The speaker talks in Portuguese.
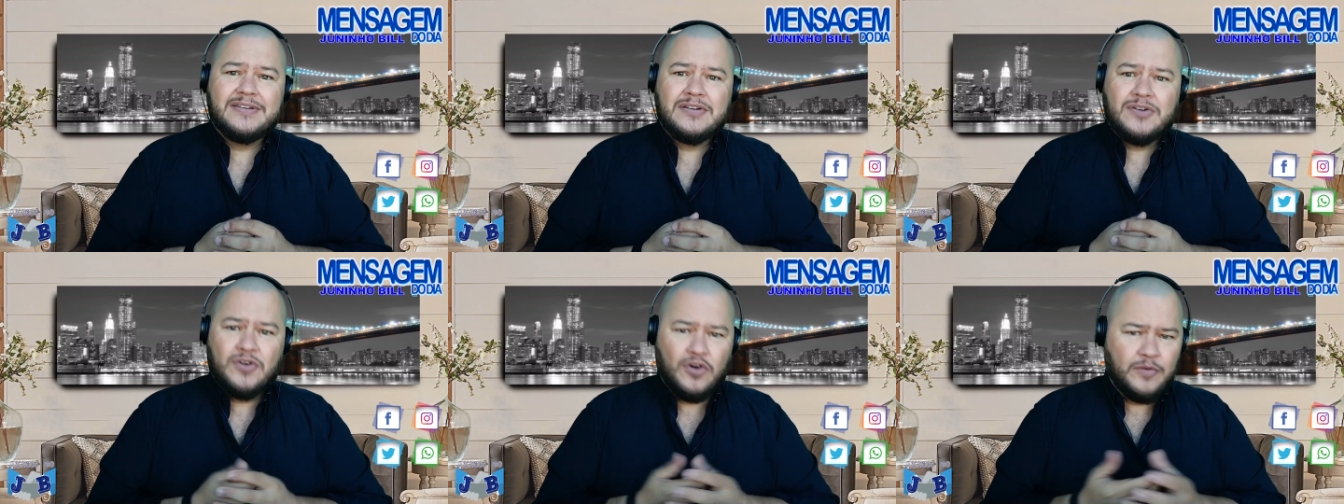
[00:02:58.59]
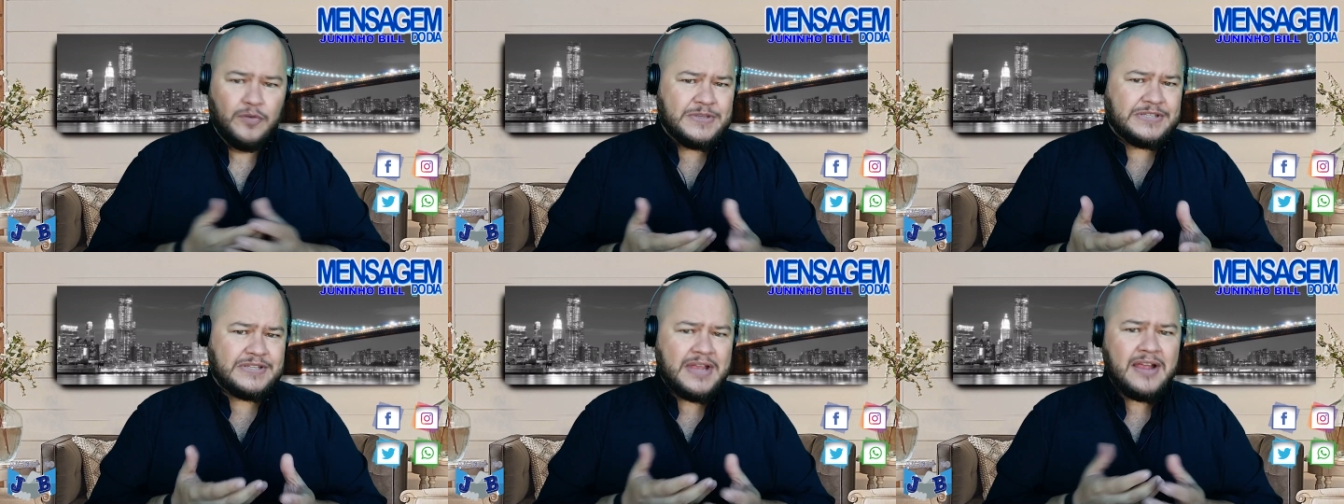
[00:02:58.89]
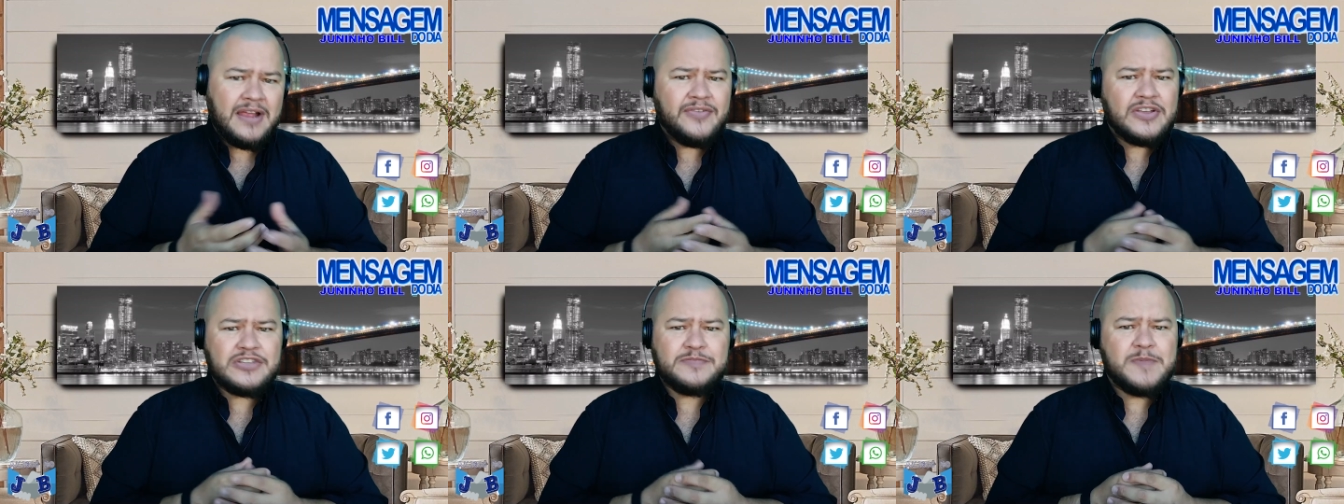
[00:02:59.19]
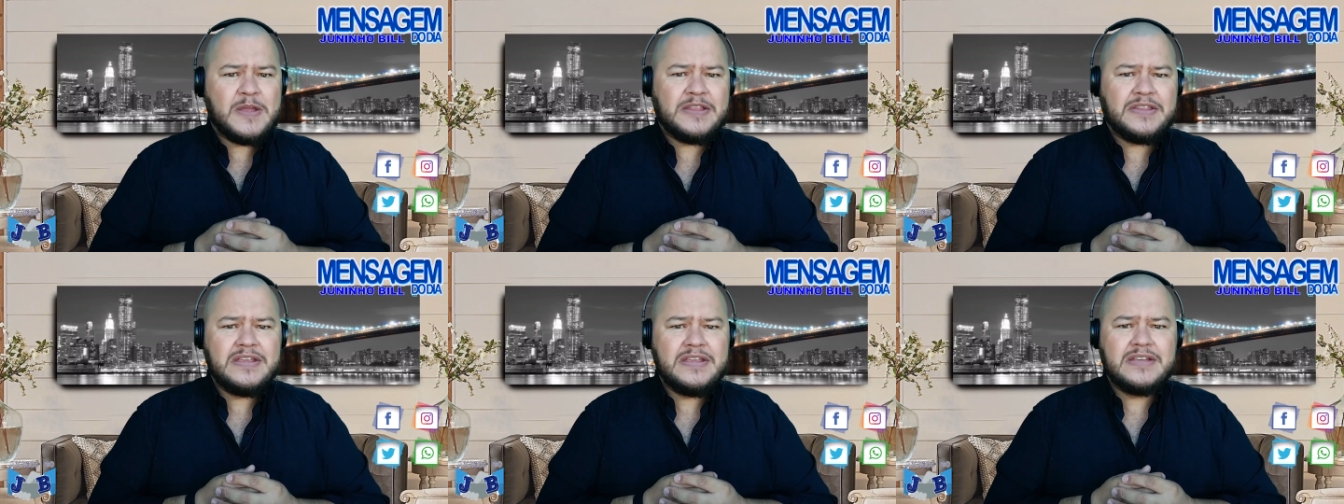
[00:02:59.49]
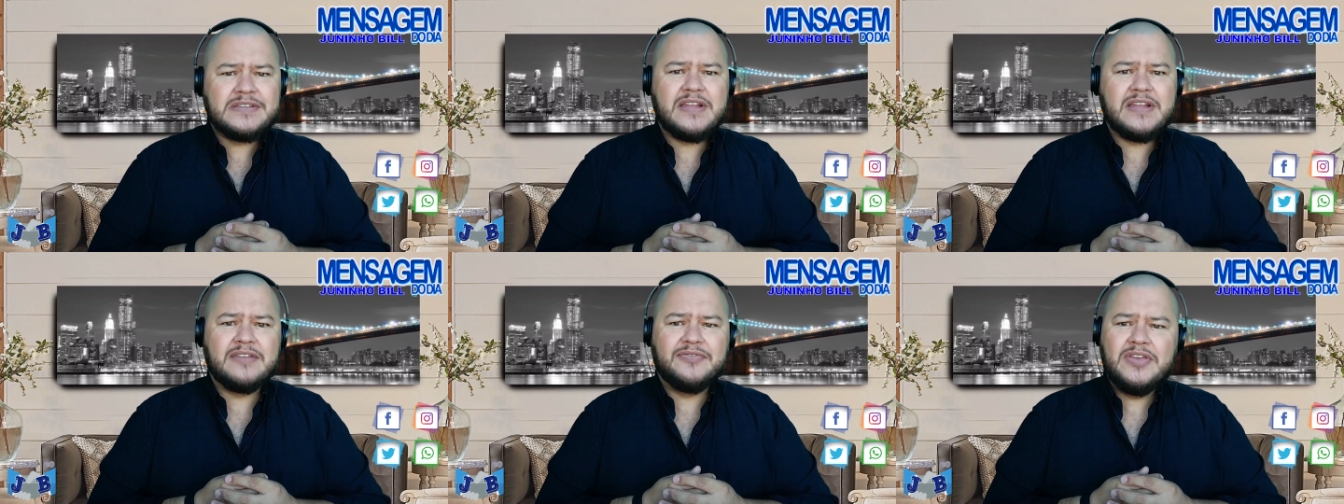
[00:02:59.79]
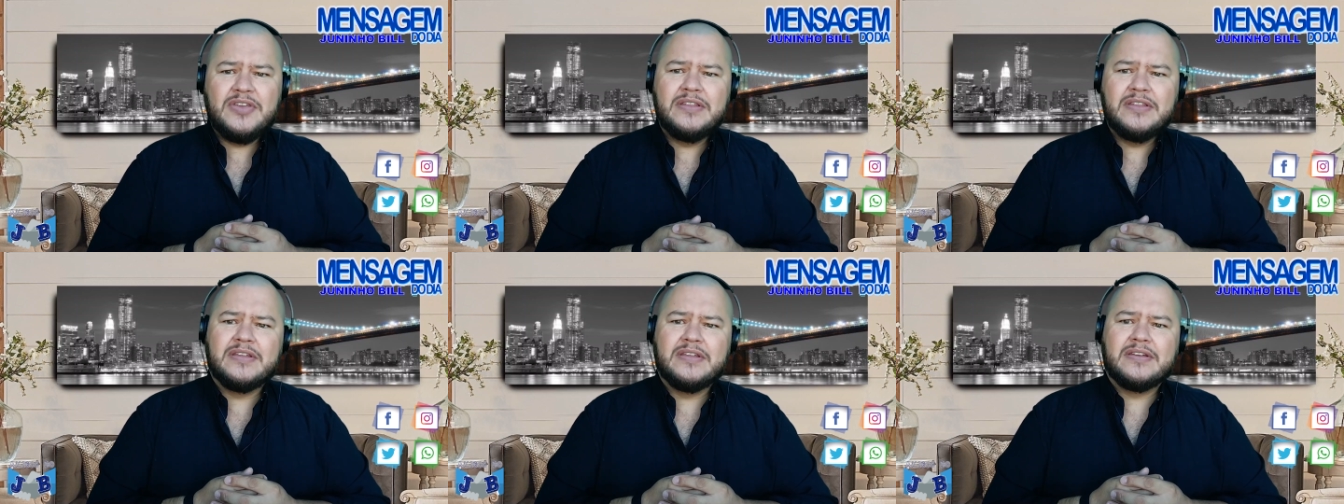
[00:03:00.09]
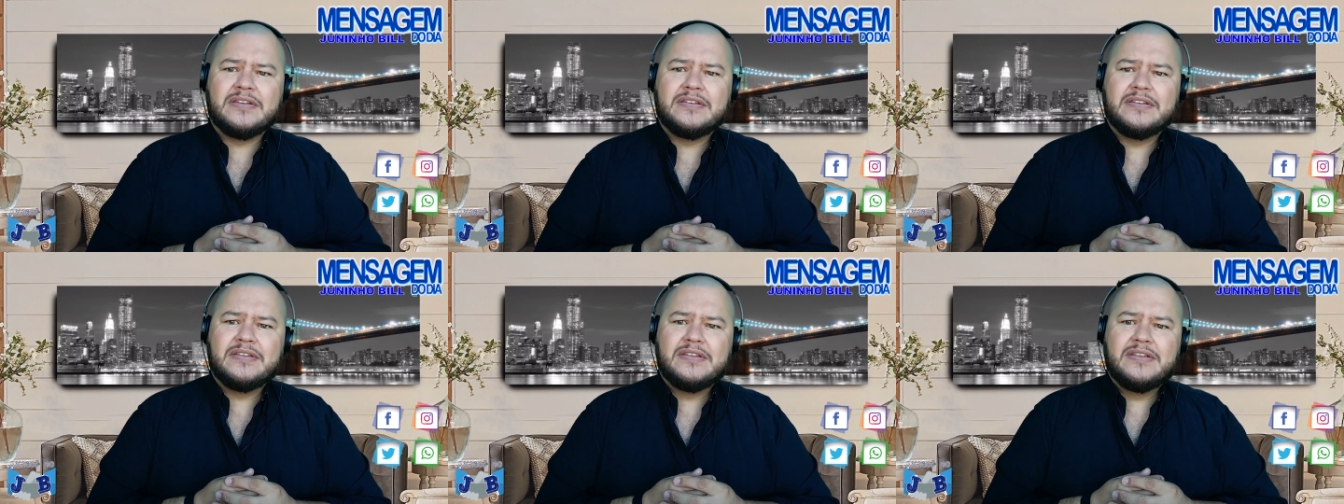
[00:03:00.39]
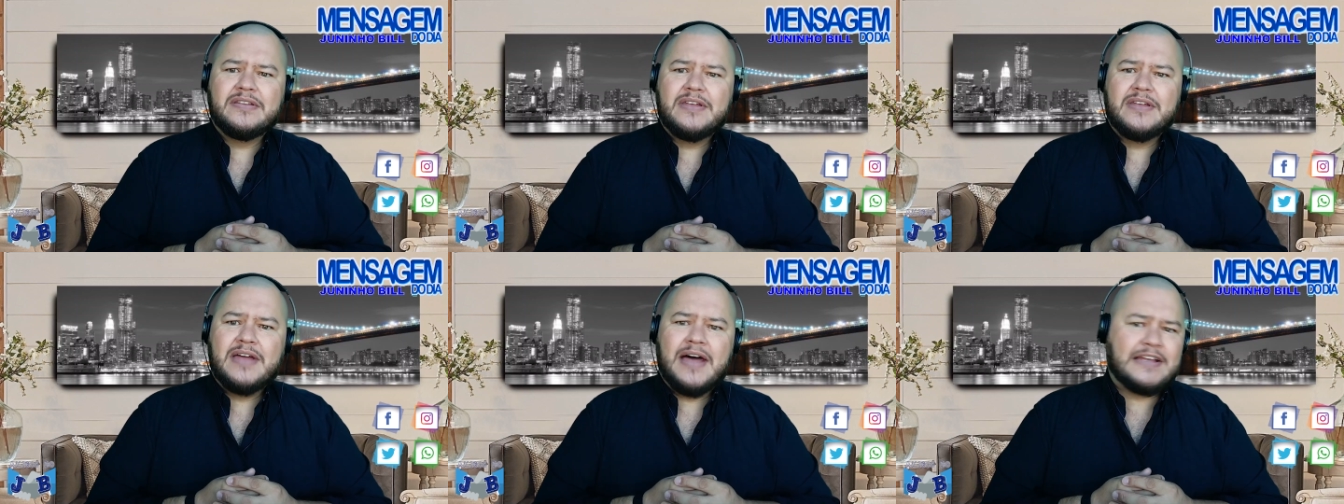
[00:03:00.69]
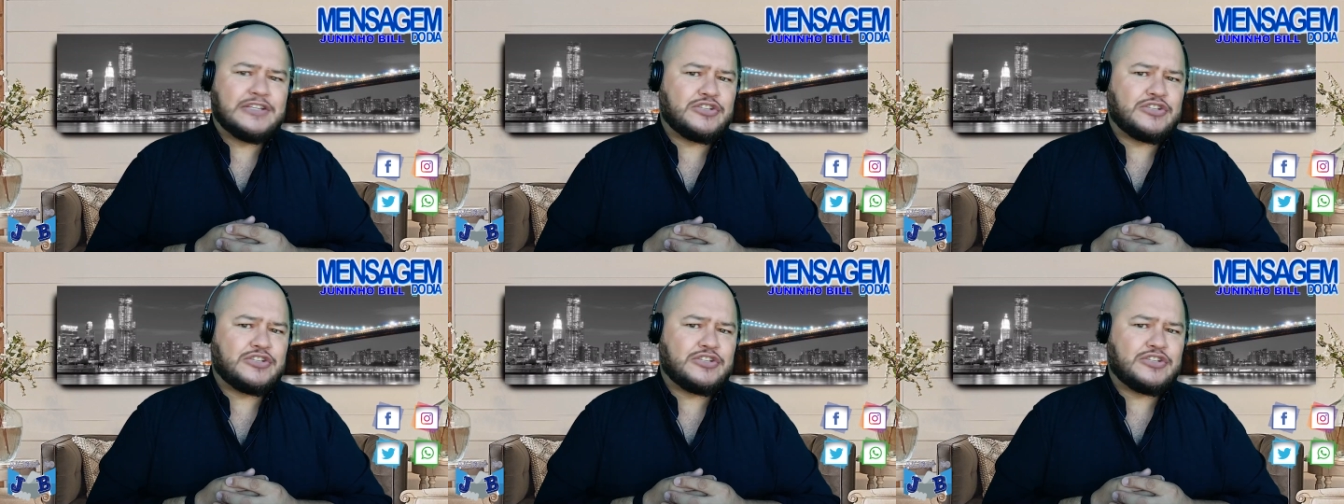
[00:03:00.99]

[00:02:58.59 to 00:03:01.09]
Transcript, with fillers: Observe as pedrinhas da vida, as